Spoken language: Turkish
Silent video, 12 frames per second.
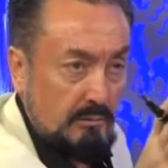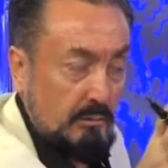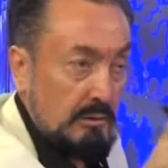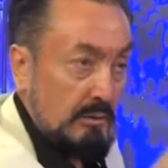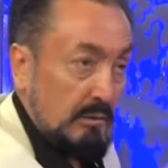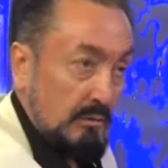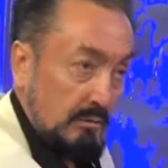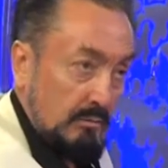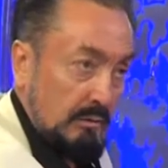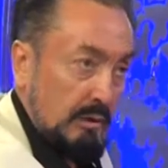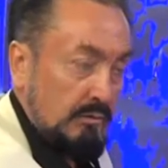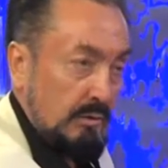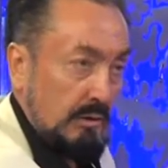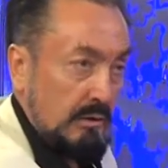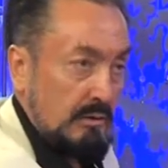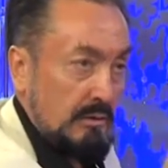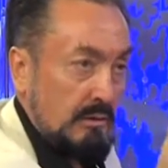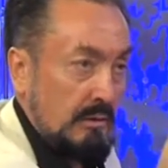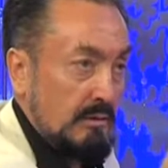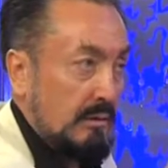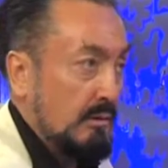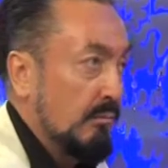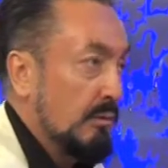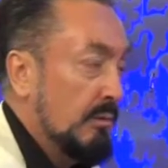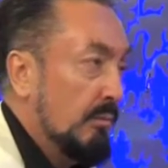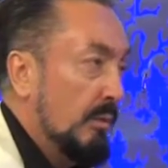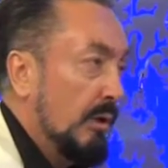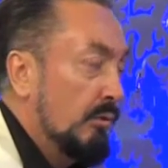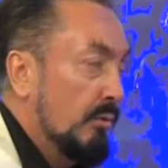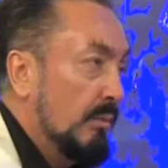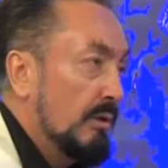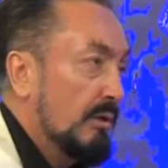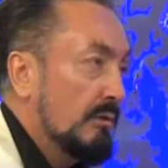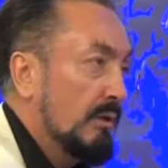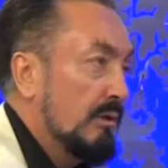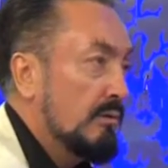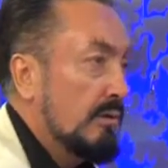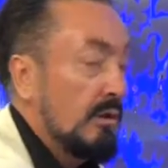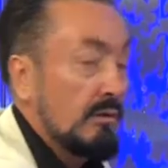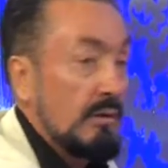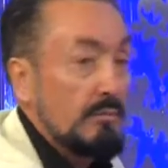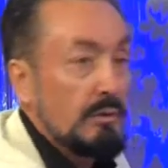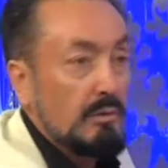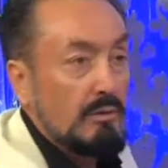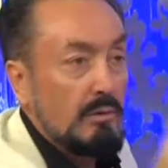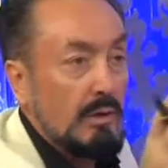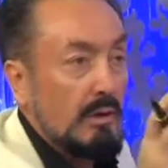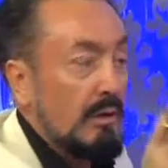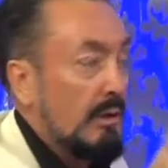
Mesela daha önce yazılar yazarken. Mesela bir bakıyorum başka sanatçı adam yılıyor.